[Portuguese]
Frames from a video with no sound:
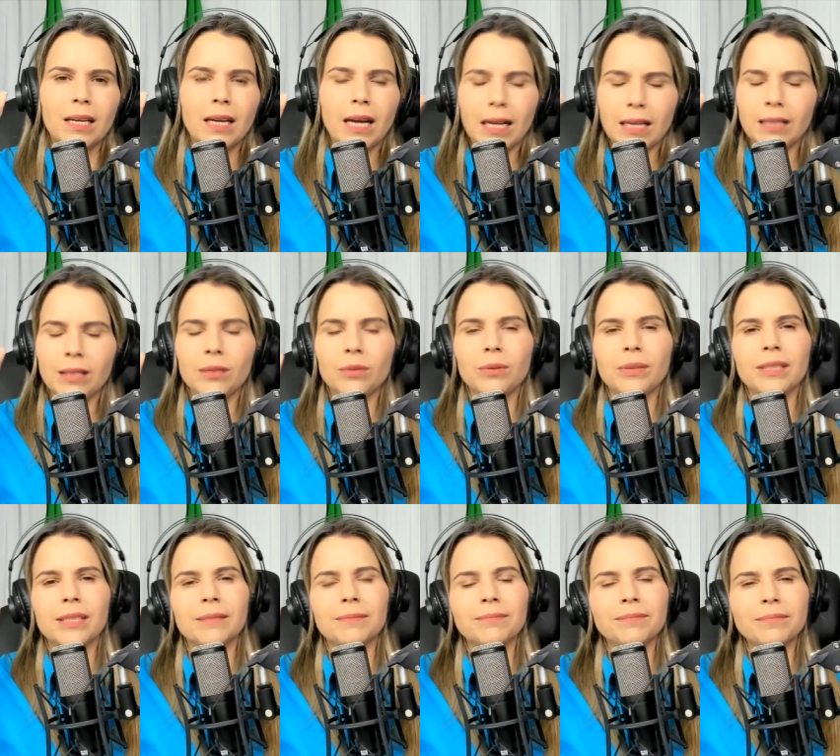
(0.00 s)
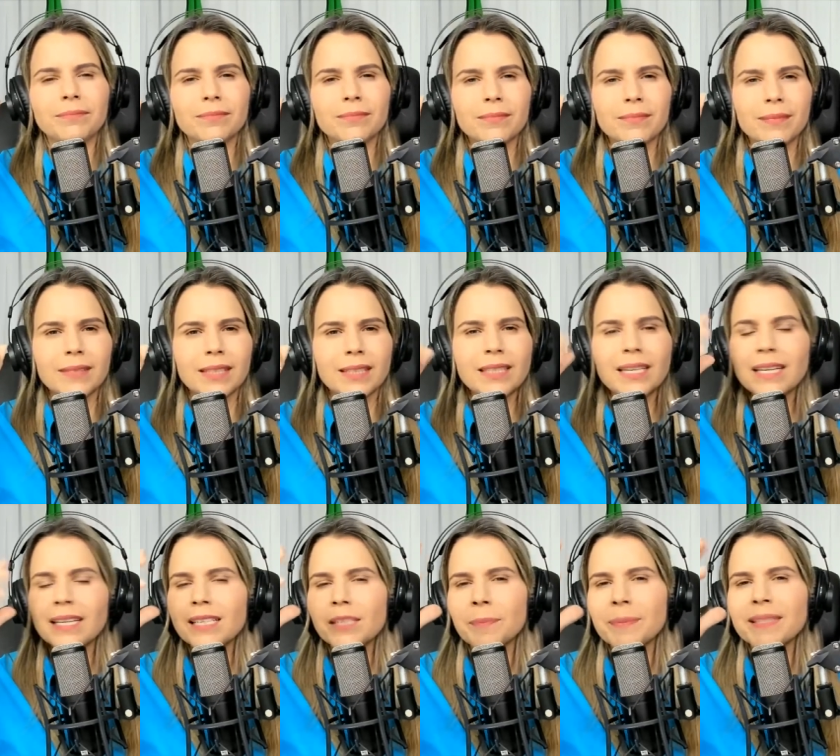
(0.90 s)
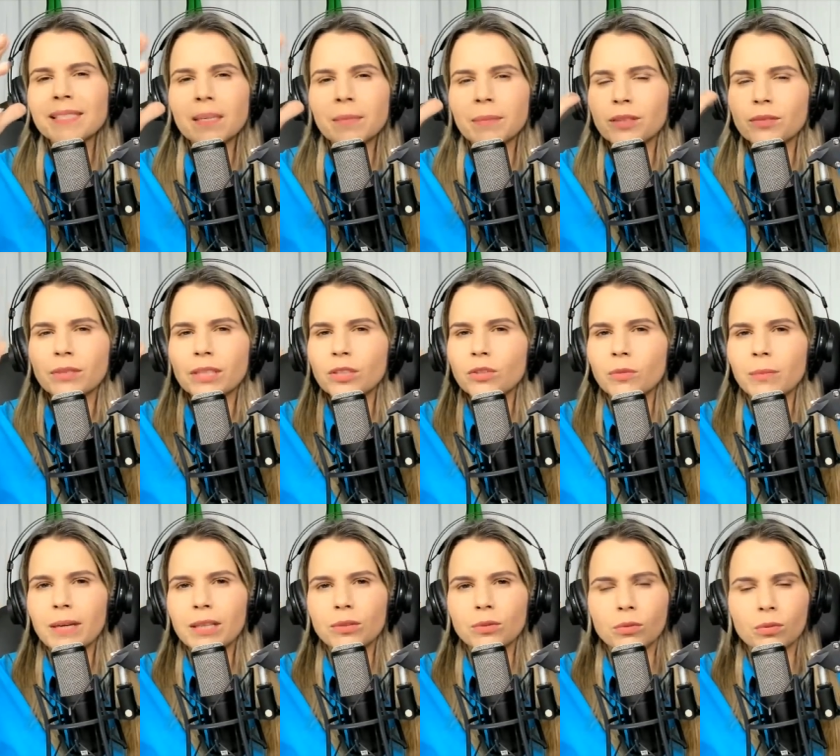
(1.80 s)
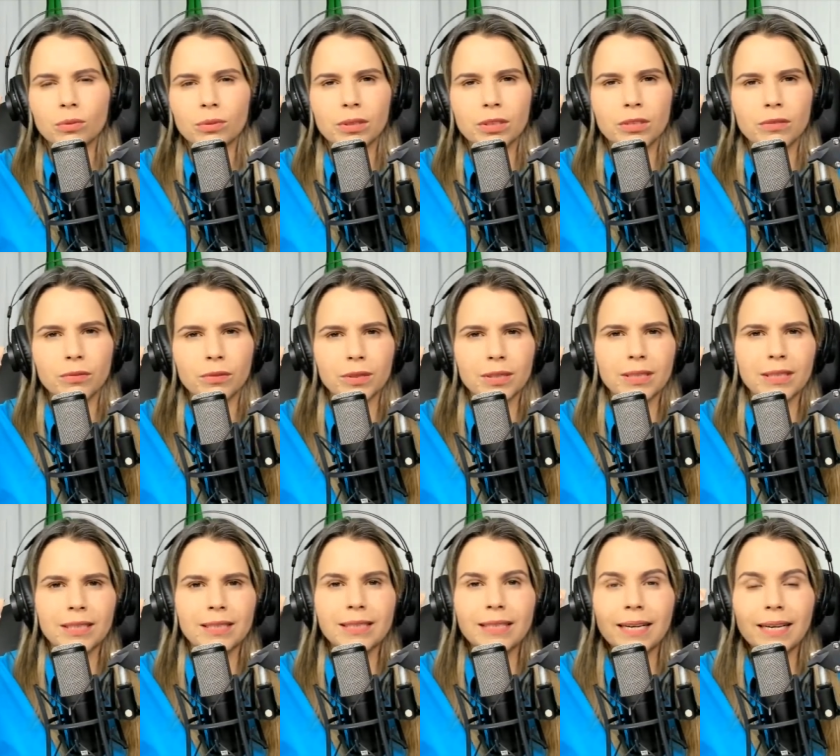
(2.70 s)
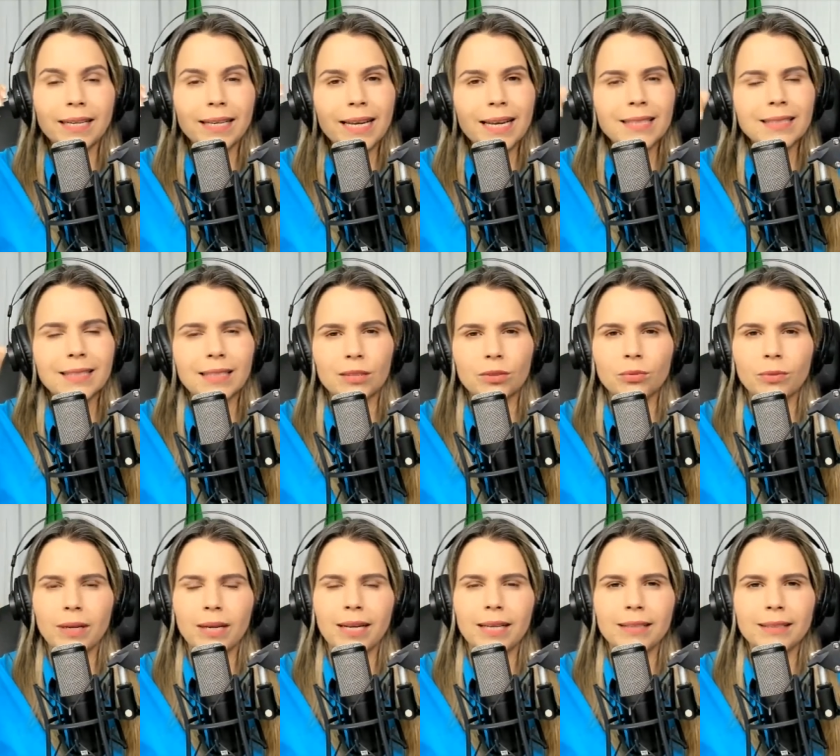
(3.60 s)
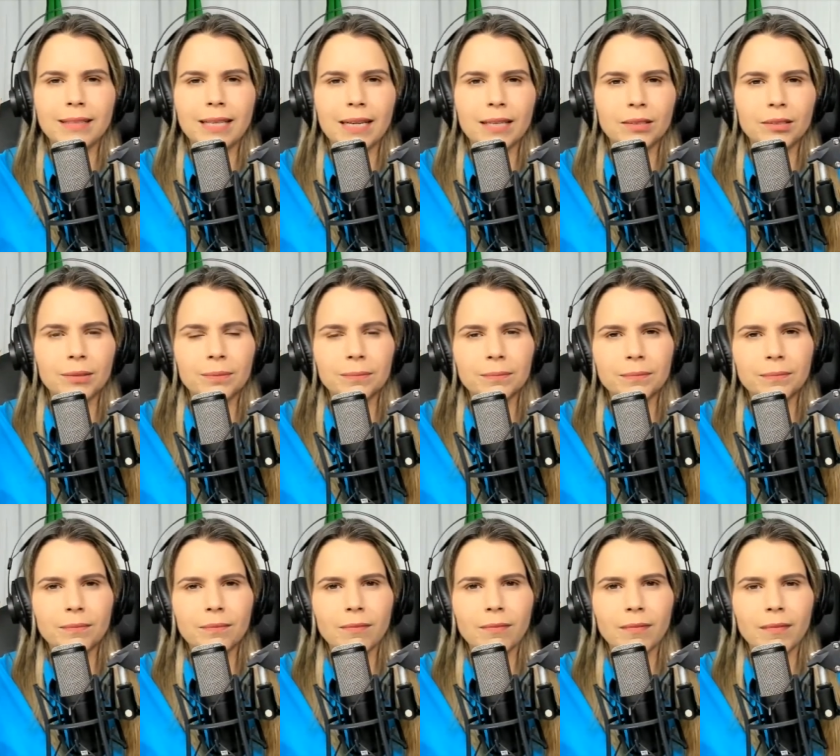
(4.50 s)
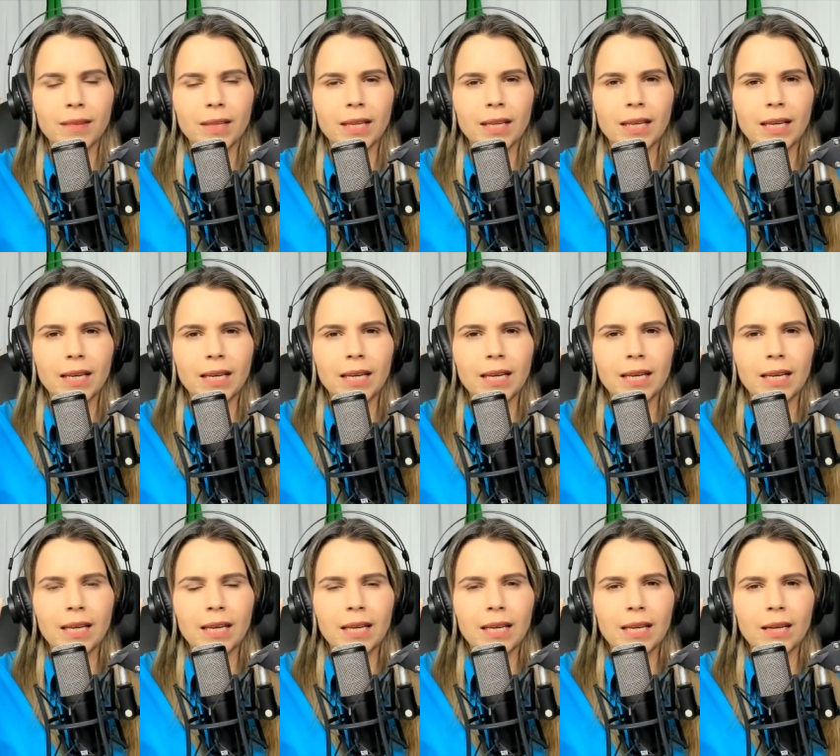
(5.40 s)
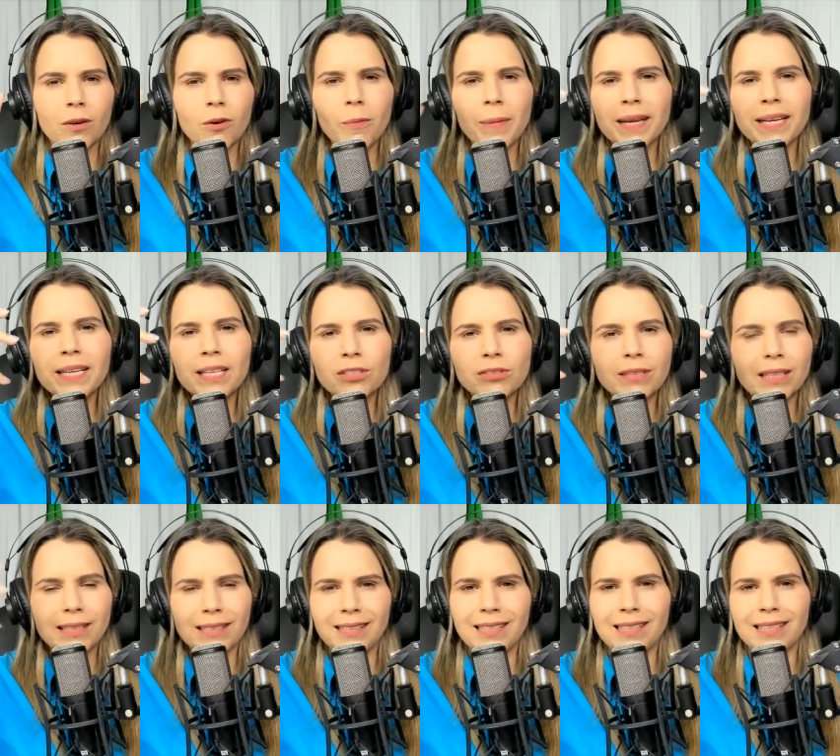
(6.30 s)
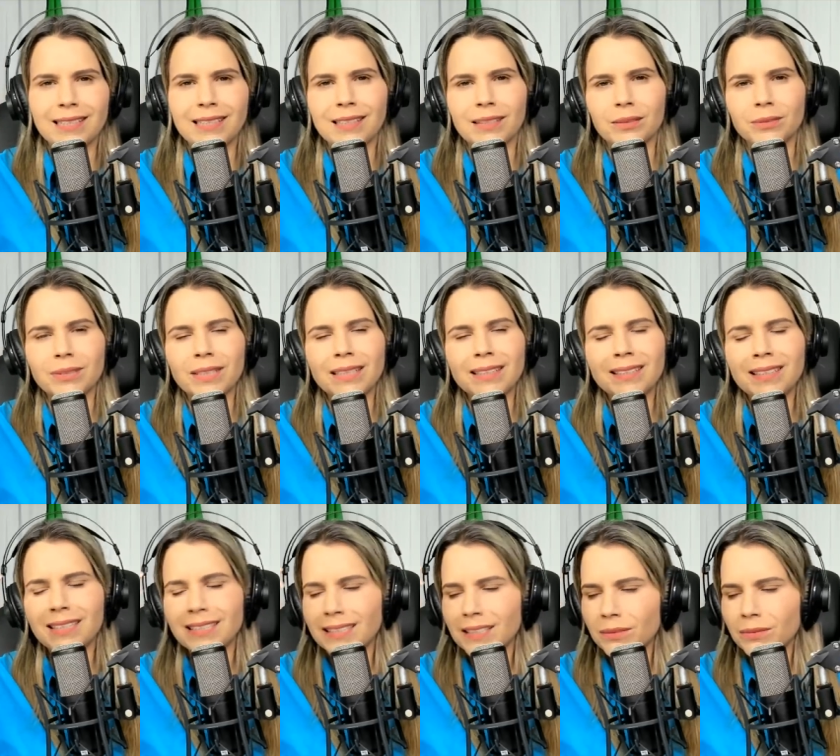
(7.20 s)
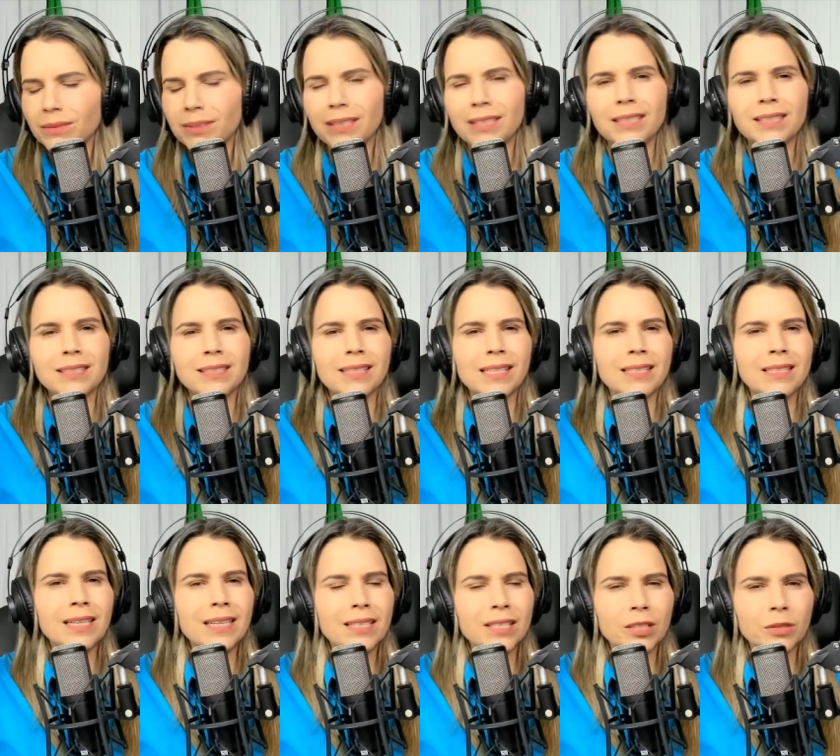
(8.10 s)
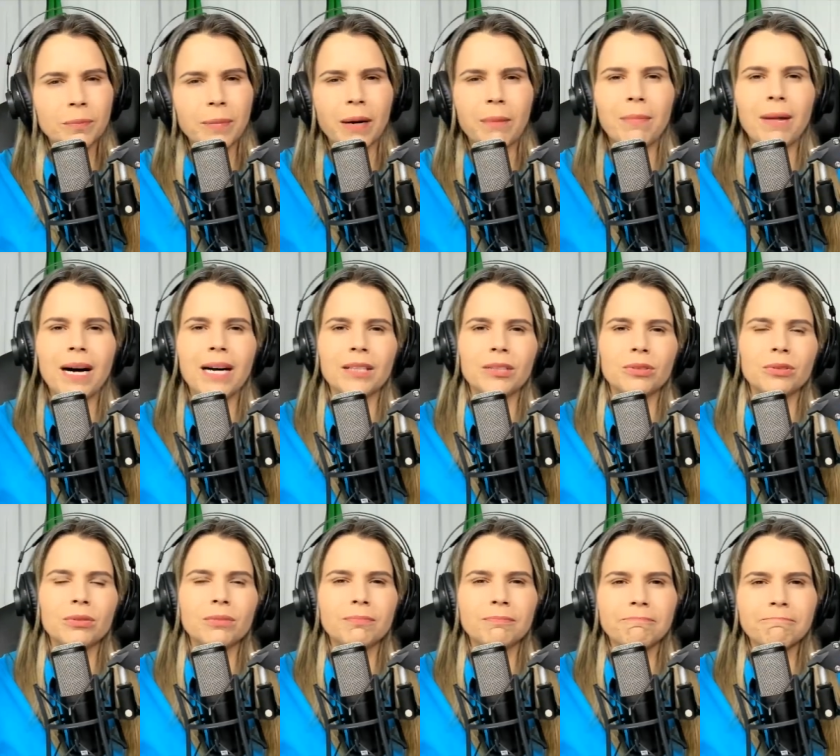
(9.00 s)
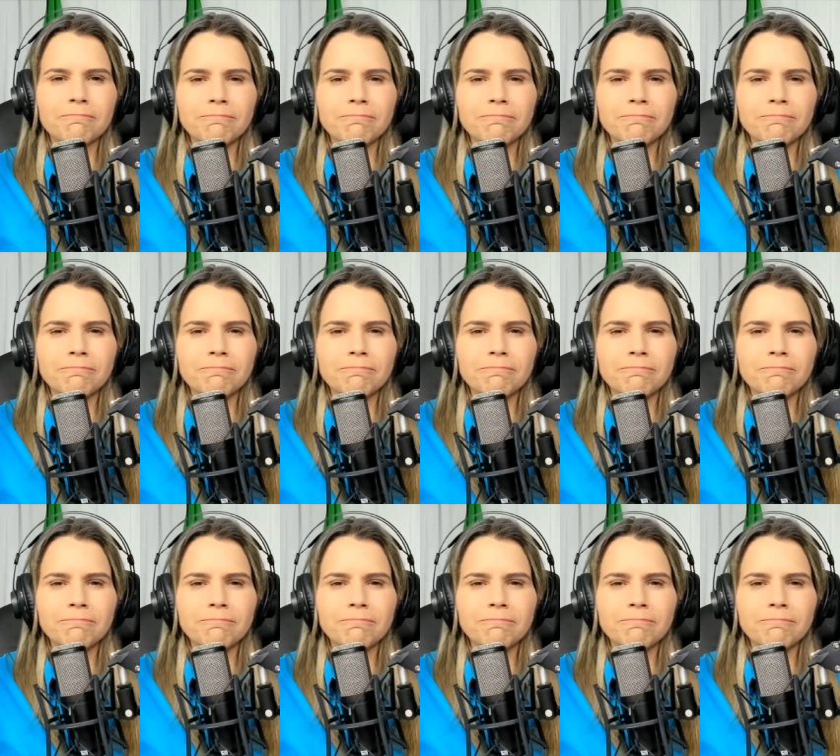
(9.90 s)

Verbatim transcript: Aleluia. Será que esse pensamento tem tomado conta de você? Será que essa é a tua realidade? Como é que isso está te deixando? Está te deixando triste? Está te deixando para baixo?